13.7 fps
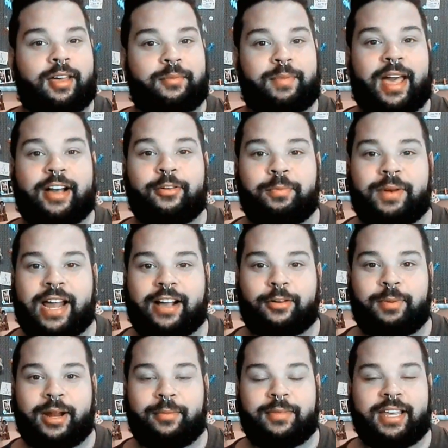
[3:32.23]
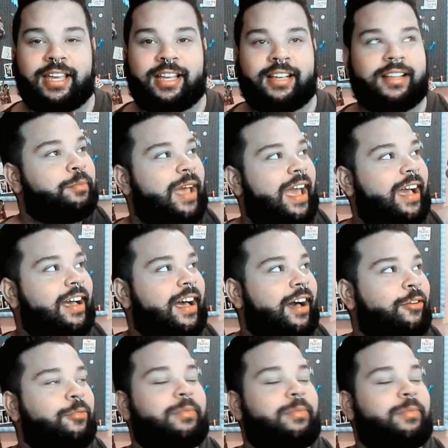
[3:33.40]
Pega um prego pra mim, pega um